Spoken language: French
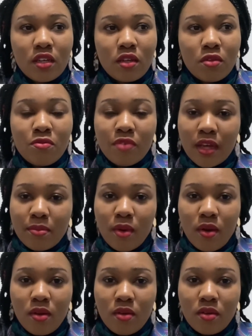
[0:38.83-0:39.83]

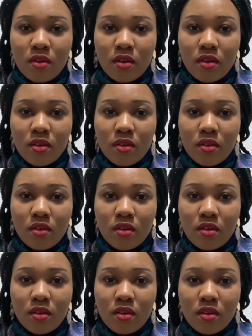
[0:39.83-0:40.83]
vraiment
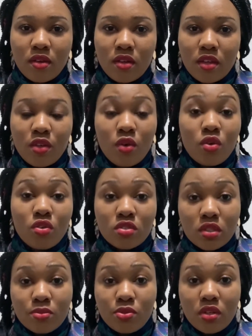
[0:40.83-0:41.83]
qui ont
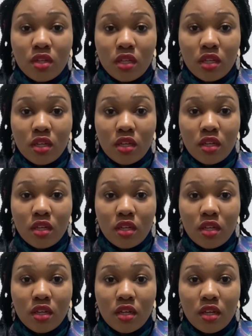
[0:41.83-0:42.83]
contribué
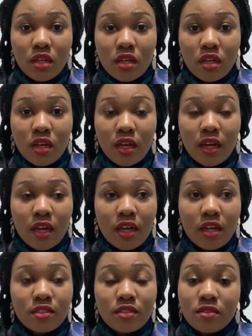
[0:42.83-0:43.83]
à
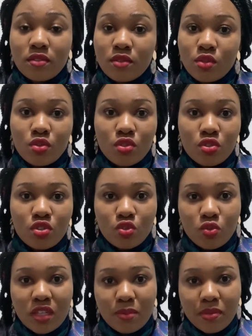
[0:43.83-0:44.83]
ce que je sois
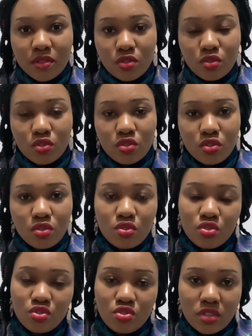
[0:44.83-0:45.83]
la personne que je suis
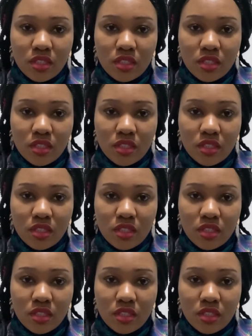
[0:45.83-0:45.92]
aujourd'hui.